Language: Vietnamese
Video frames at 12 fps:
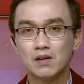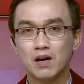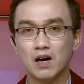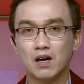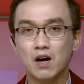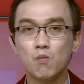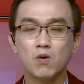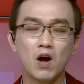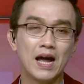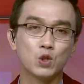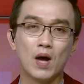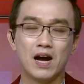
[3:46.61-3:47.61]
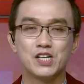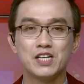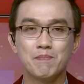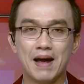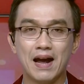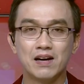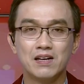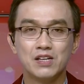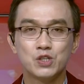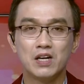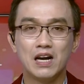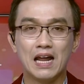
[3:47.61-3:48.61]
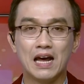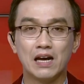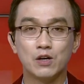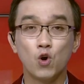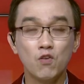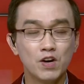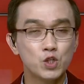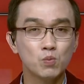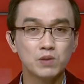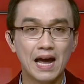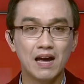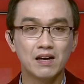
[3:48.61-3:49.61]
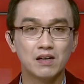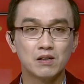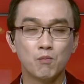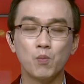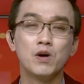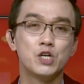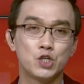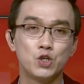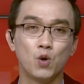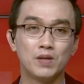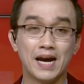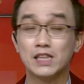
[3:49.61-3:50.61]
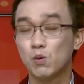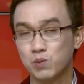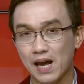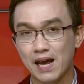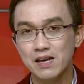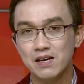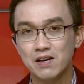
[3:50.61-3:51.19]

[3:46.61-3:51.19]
ờ, không có an toàn ở trên mạng cho nên là đối với chúng ta một người sử dụng thì hãy thông thái